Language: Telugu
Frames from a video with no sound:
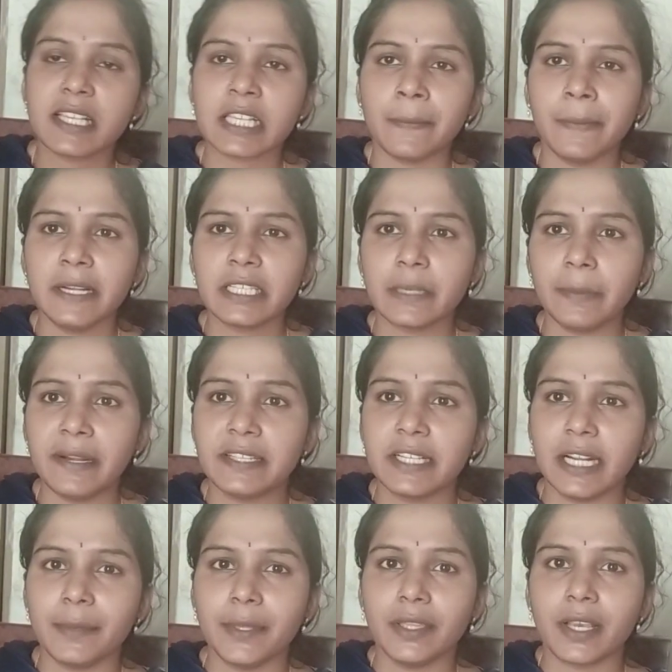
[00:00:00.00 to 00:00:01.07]
సపరేట్ సపరేట్
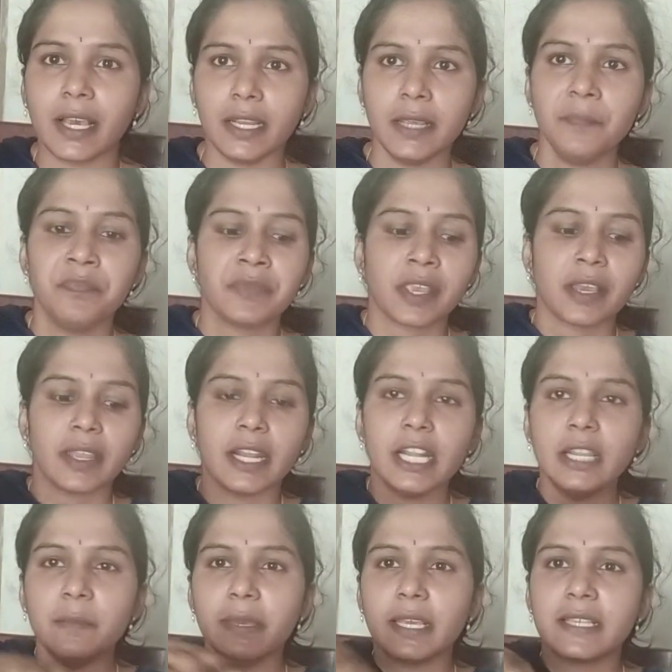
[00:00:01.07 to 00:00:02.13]
చేయడం ఎందుకని
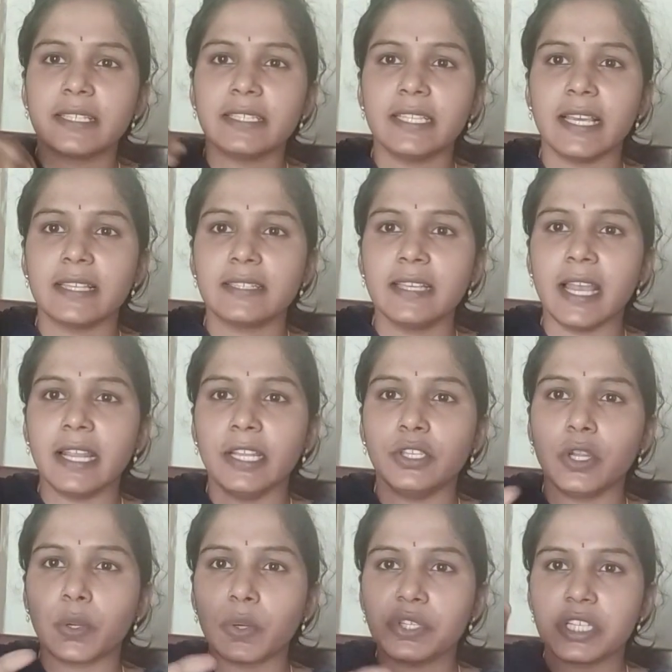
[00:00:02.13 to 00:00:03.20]
రెండు మిక్సీ చేసి ఆయన
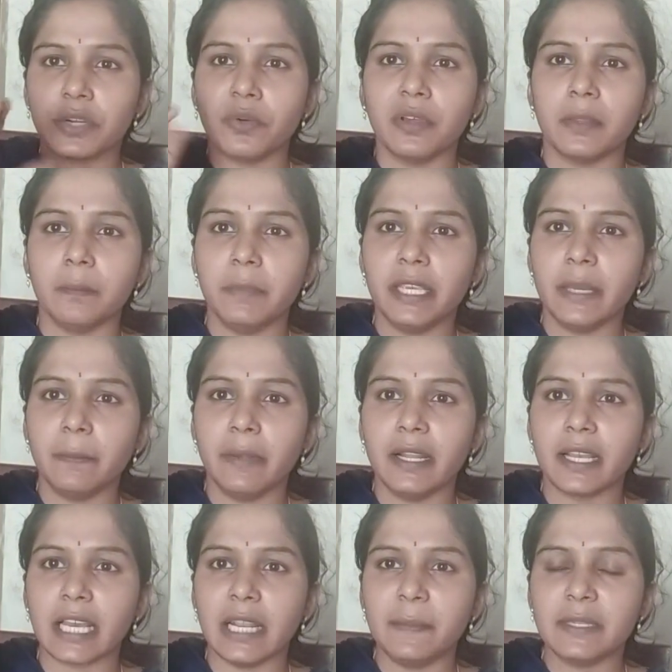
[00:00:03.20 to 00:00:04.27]
ఇందులో కొంచెం గో బియ్యం
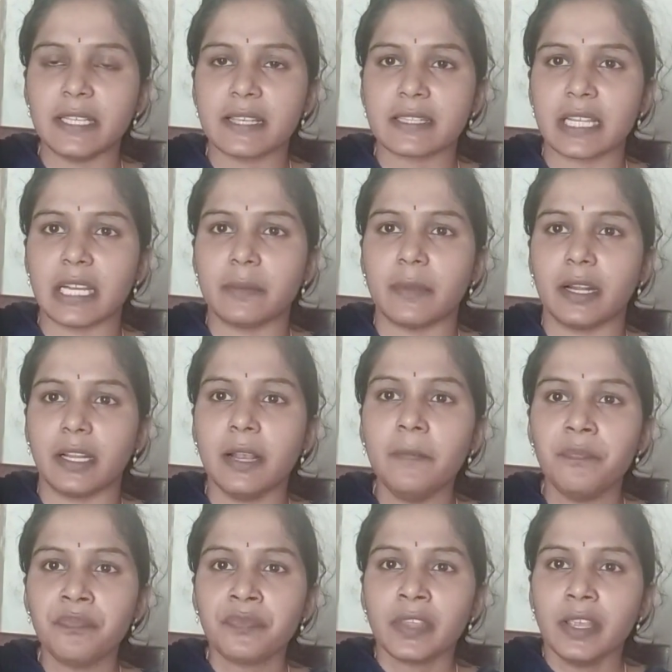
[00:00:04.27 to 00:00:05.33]
పిండి కలిపి చేస్తానమాట
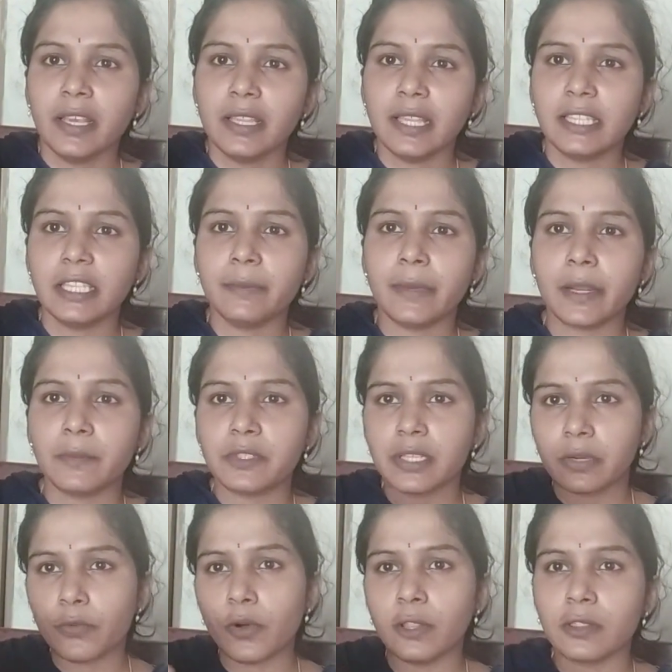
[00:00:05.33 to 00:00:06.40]
ఇదైతే మనం
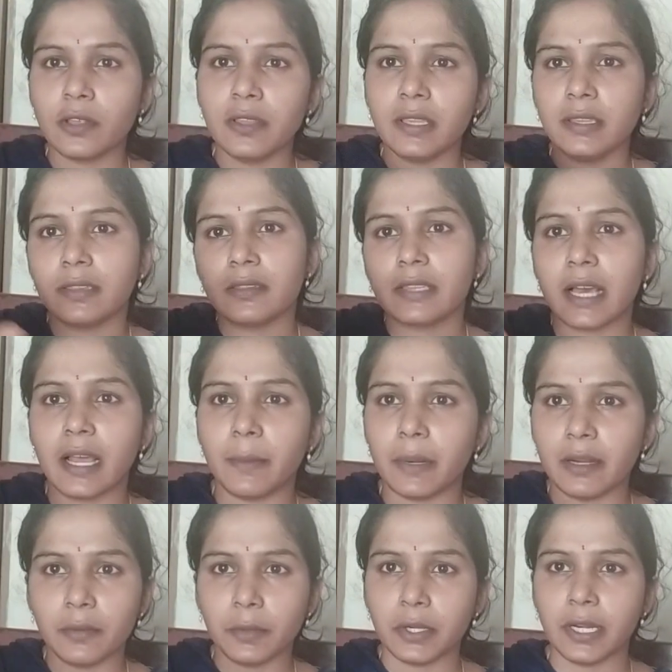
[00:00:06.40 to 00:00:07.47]
చెక్కులతో తా
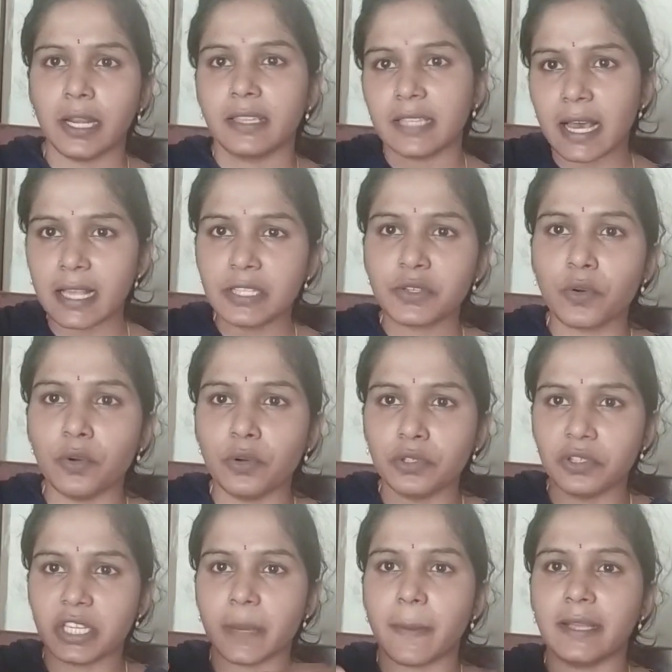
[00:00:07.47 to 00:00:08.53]
మనం ఇట్లా
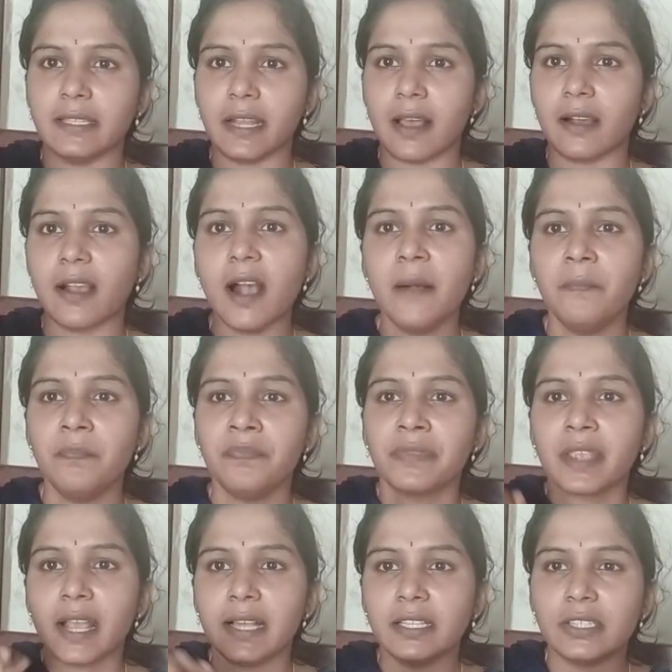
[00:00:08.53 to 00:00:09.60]
తాల్చుకోవచ్చు చపాతీలాగా
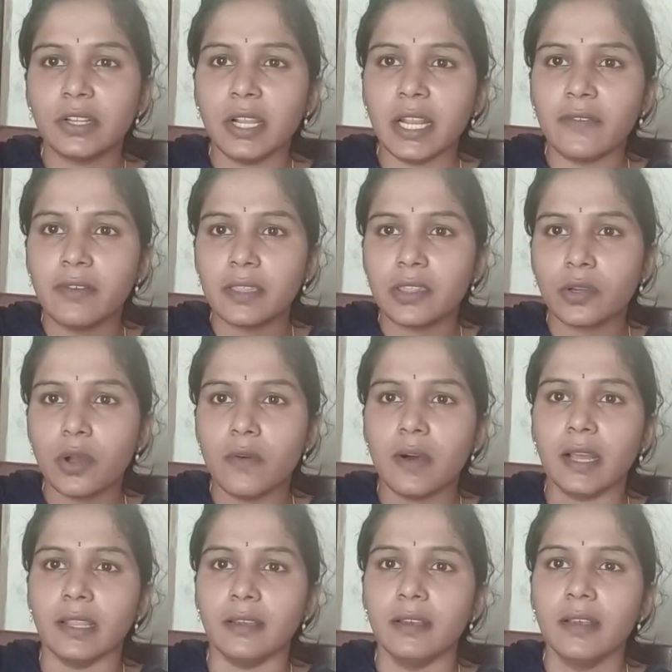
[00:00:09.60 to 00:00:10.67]
అదైతే ఇలా
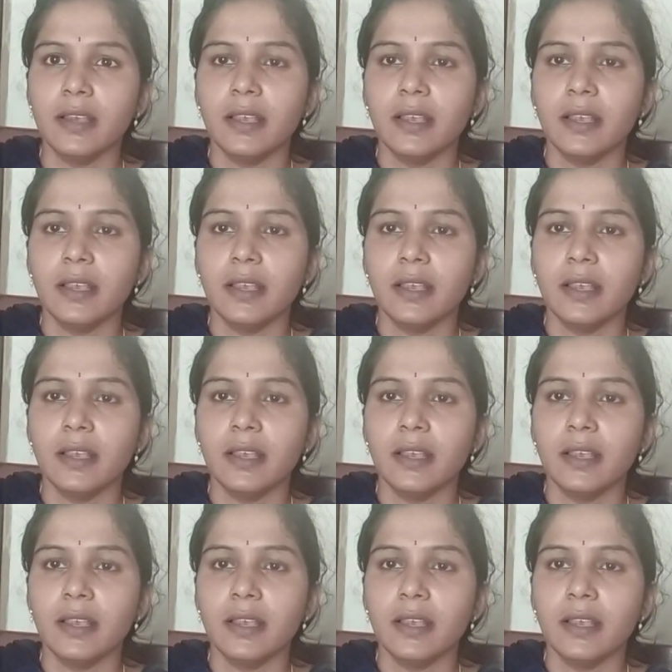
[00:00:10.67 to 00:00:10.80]
వత్తుకోవాలి